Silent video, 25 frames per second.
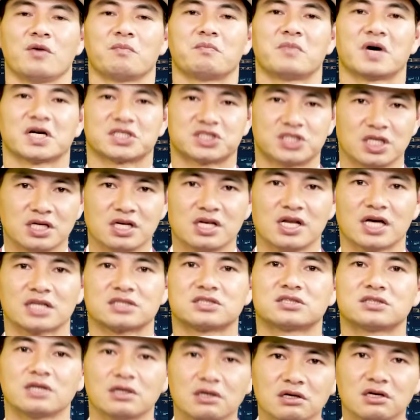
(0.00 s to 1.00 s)
mà chính
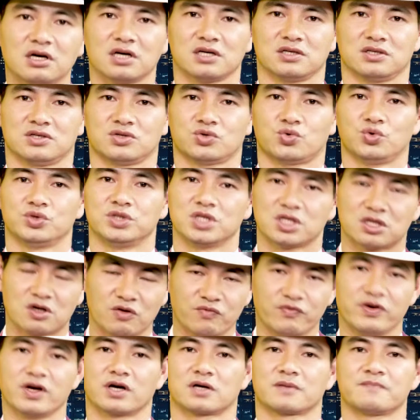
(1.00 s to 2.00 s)
là chất lượng của những
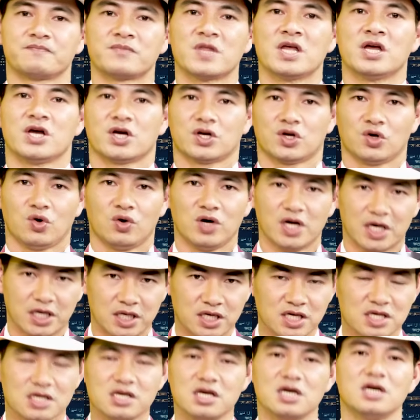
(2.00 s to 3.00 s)
công việc đó là
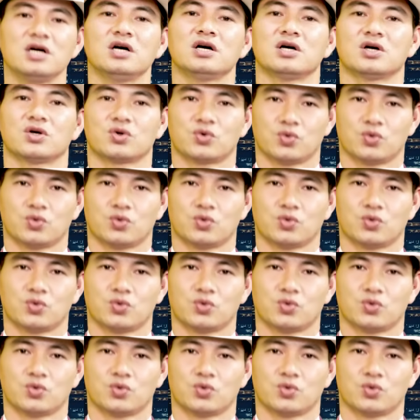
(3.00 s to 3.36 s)
ý nghĩa